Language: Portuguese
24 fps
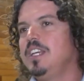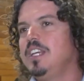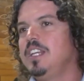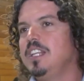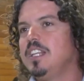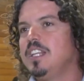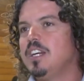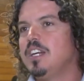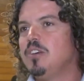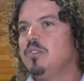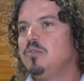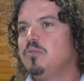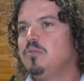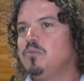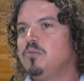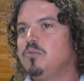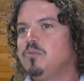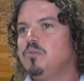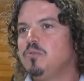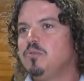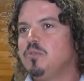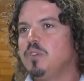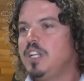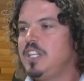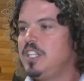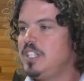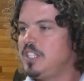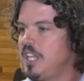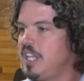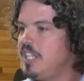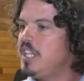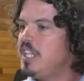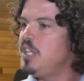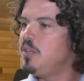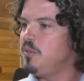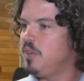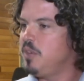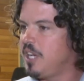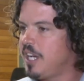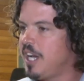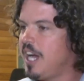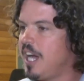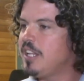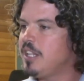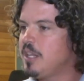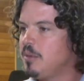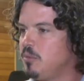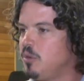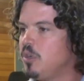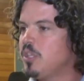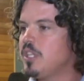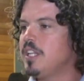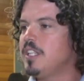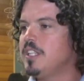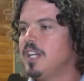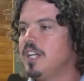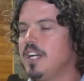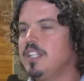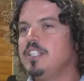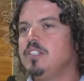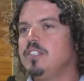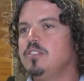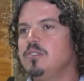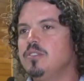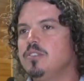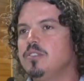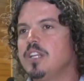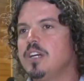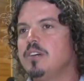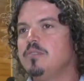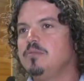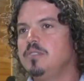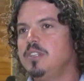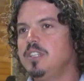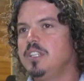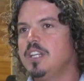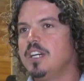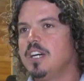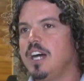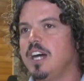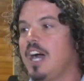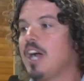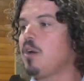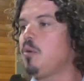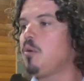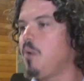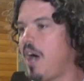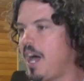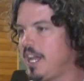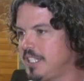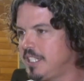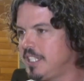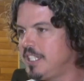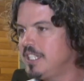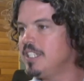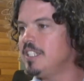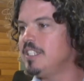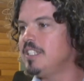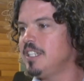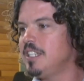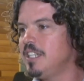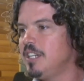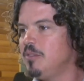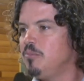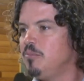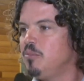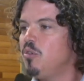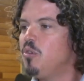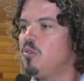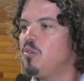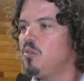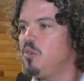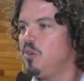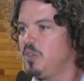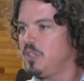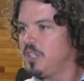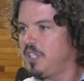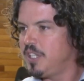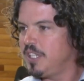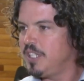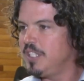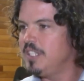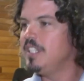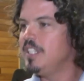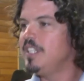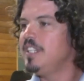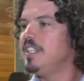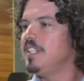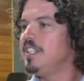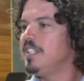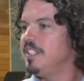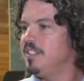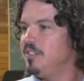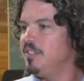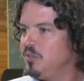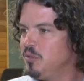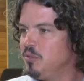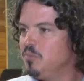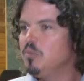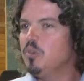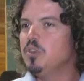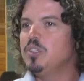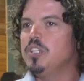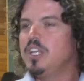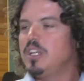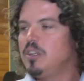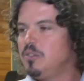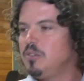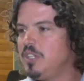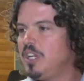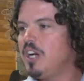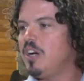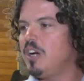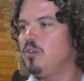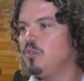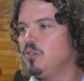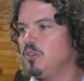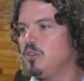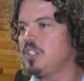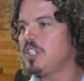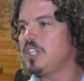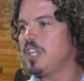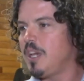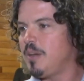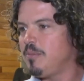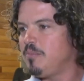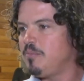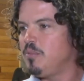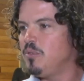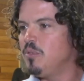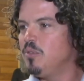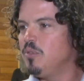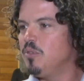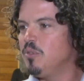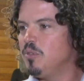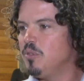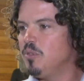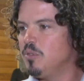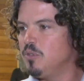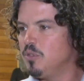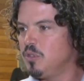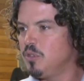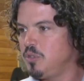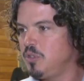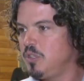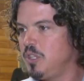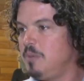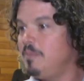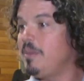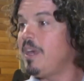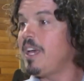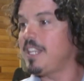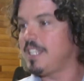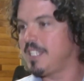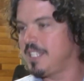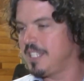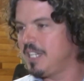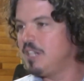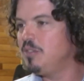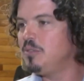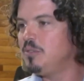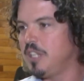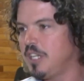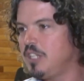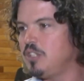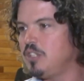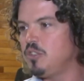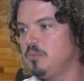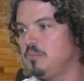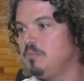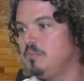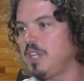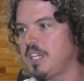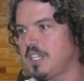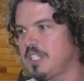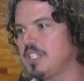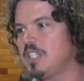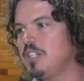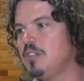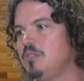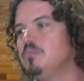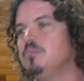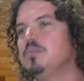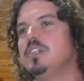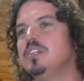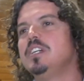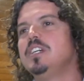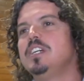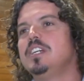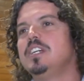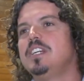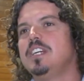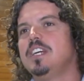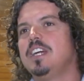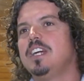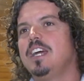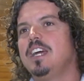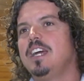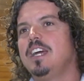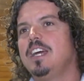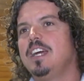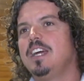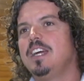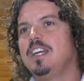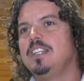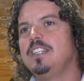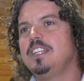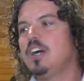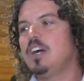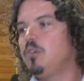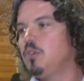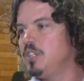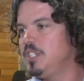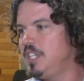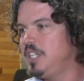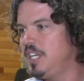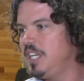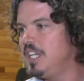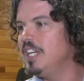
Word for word: Então, eles têm identificado a mortandade da vida aquática por conta do modelo de arroz que é por imersão né, e submersão é, de arroz